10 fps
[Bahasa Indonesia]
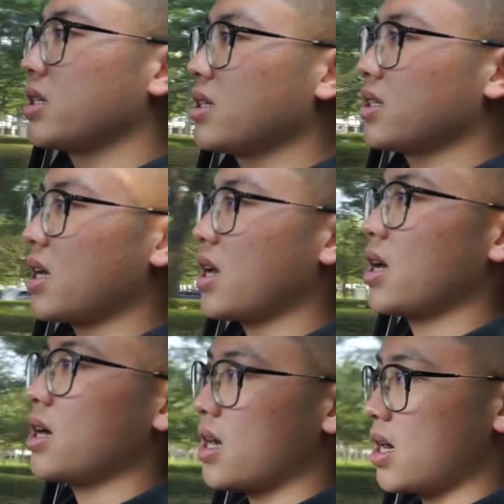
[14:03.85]
secara
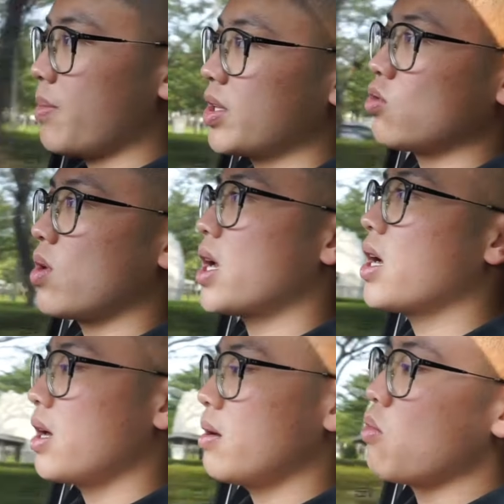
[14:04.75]
kekedapan suara
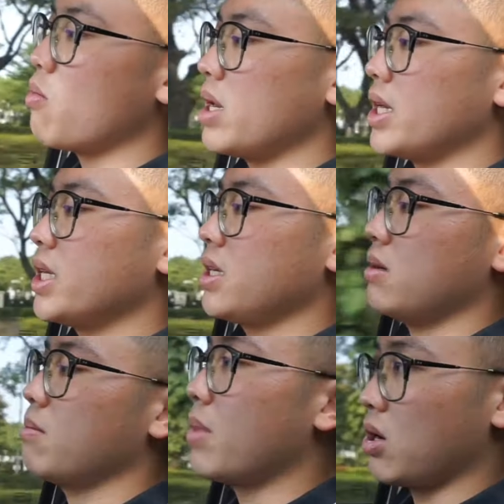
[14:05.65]
mobil ini
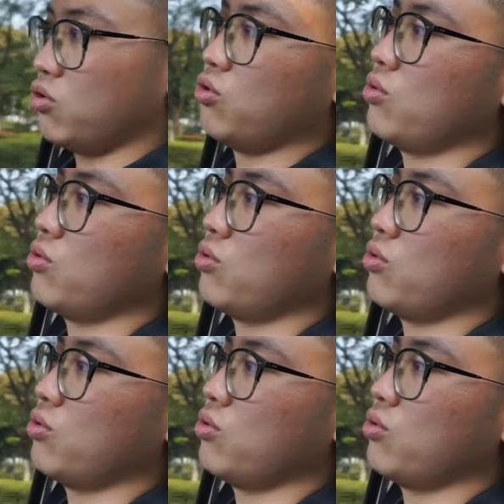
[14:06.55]
bagus